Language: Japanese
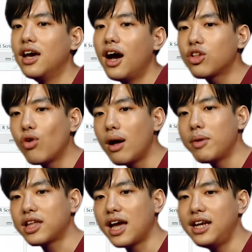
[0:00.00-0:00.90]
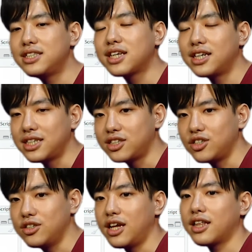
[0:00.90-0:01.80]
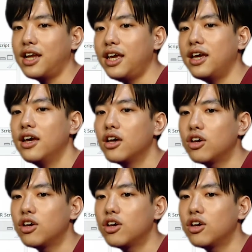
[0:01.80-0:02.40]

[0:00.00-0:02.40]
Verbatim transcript: あとは、まあ、対立仮説だったり、